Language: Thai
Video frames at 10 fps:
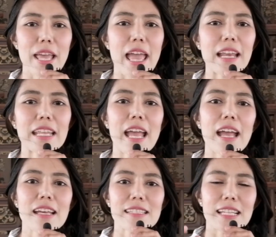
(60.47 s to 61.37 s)
แก่เนี่ย
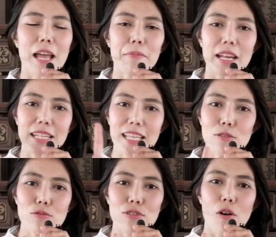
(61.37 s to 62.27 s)
จะทำหน้าที่
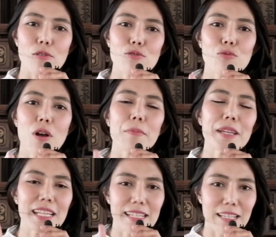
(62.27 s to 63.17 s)
อยู่สองช่วง
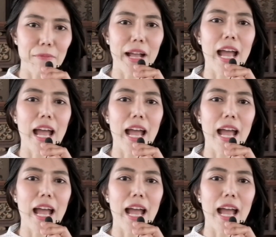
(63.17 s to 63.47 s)
พิธีสำ